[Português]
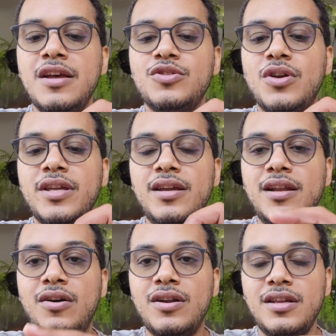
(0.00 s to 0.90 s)
Só que aí
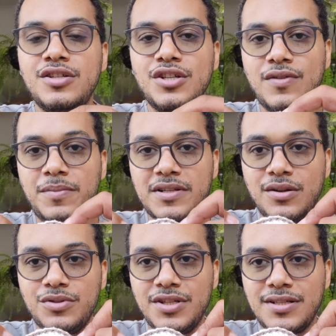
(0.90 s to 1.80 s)
na hora que a gente vai passar
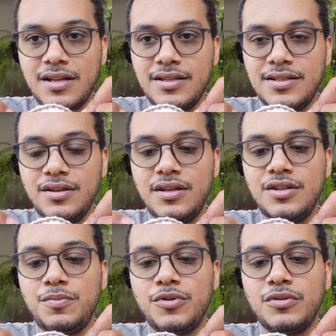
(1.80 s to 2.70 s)
o destaquezinho aqui
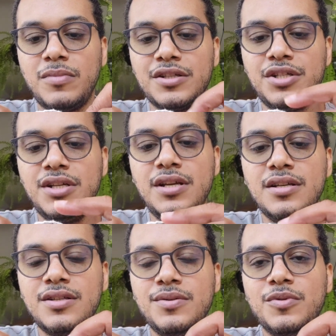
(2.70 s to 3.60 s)
de ponto
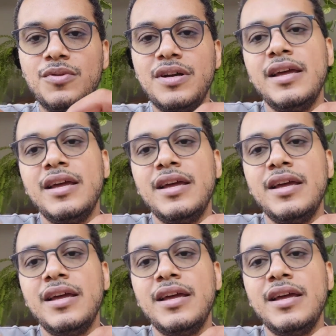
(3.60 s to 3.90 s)
baixíssimo,